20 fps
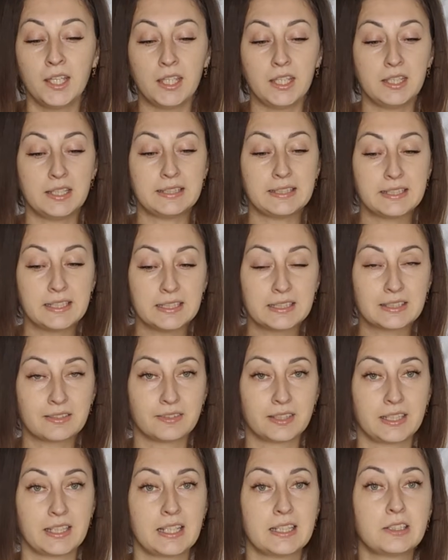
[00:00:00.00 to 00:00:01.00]
И,
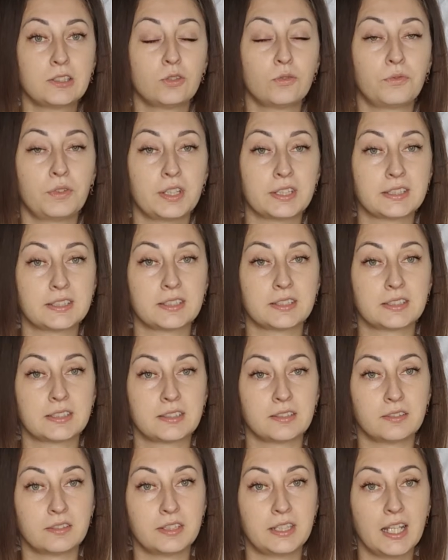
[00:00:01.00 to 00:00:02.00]
естественно, если у вас
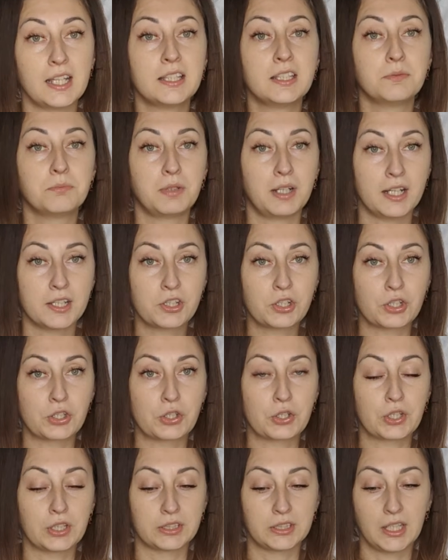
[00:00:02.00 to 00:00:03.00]

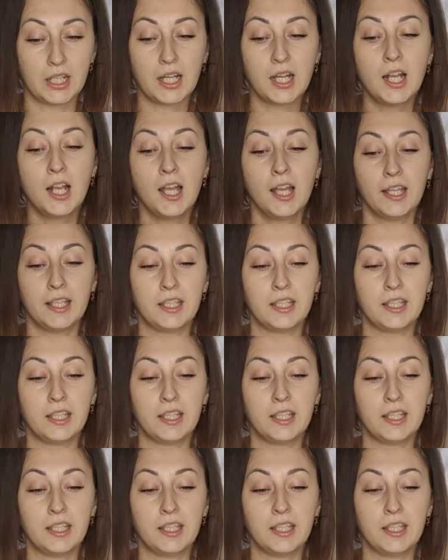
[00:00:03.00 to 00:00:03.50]
реанимашечка, да,